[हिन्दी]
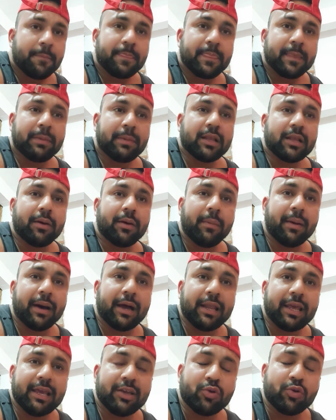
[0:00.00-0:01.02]
मतलब
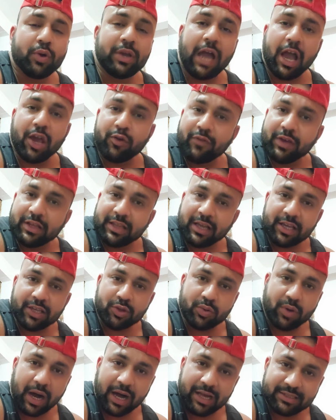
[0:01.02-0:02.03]
हमारी कोई आयुर्वेदा की
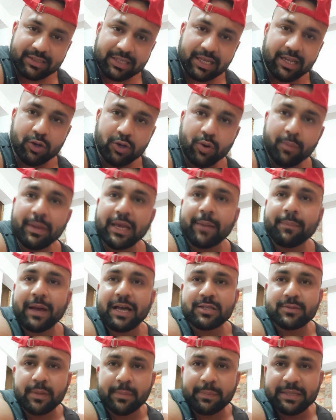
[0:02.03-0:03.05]
दुकान से ले लो मेरे
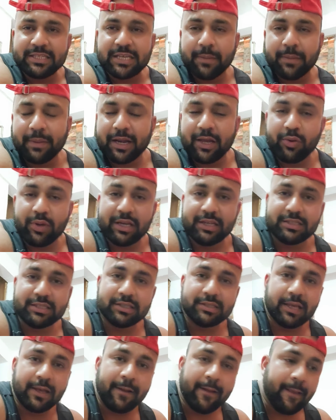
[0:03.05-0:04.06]
पास भी पीछे पड़ी हुई हैं
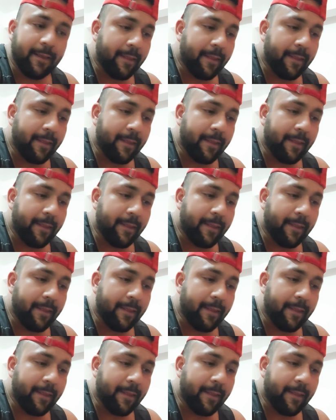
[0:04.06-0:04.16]
चीज़ें